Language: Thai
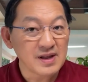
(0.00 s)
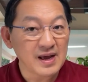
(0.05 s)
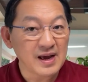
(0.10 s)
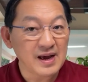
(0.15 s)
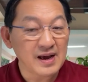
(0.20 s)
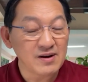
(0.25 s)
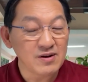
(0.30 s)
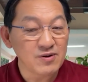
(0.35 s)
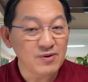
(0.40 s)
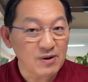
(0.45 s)

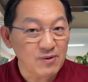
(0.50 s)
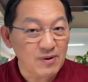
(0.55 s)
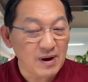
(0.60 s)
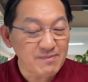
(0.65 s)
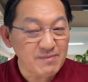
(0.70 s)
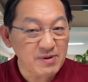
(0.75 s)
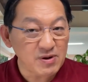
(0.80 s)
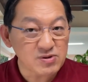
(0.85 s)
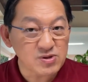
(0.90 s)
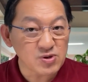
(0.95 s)
นะฮะหรือว่าค
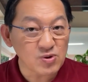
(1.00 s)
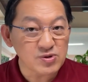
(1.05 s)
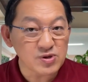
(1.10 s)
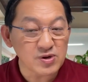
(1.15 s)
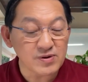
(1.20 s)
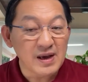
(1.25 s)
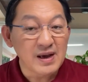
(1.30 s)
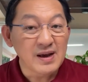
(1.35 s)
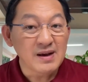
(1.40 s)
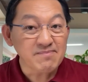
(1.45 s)
วามเร็วสูง
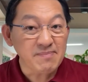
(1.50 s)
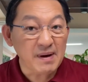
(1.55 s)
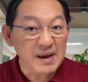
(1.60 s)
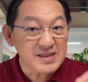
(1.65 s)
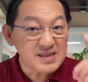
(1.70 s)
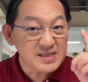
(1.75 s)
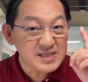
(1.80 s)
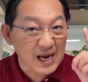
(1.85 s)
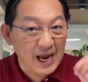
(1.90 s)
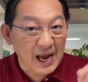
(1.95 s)
สุด
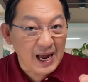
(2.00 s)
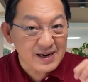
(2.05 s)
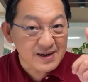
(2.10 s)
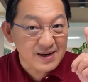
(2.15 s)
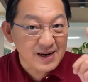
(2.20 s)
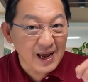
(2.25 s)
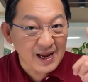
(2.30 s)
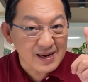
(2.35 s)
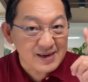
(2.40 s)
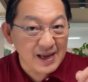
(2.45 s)
เป็นชา
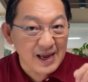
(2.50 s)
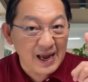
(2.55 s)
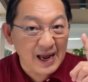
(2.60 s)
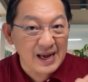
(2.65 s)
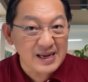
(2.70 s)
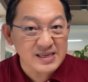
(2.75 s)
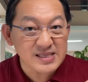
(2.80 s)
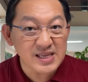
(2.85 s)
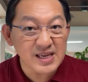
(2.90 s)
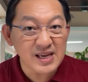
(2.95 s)
ติแรกใน
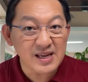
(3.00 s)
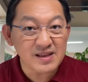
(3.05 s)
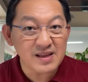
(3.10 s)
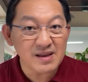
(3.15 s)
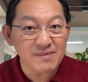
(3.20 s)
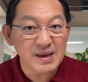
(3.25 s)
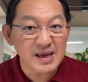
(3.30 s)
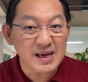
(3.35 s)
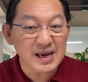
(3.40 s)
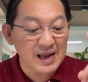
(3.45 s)
อาเซียน
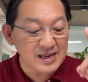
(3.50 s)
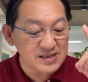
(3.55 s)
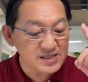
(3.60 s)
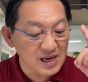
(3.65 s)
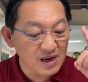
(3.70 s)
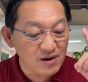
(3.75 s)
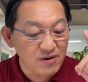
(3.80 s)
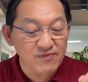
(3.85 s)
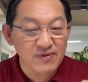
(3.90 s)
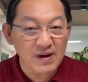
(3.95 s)
ที่มีการ
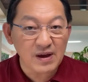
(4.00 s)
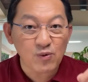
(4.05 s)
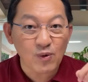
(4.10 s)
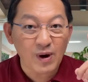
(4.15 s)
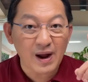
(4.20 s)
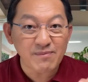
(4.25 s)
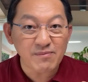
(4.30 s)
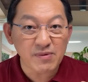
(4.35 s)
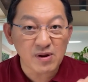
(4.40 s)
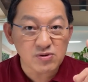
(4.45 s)
ใช้รถไฟ
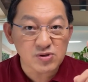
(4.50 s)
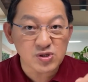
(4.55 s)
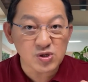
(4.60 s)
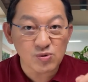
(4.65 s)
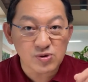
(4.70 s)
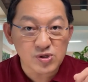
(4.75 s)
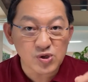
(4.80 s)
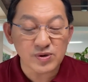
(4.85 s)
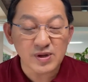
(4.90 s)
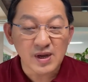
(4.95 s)
ความเร็ว
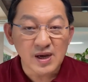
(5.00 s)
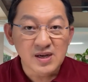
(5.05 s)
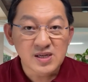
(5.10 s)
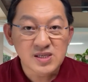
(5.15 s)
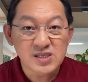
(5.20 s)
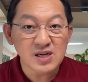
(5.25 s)
สูงสุด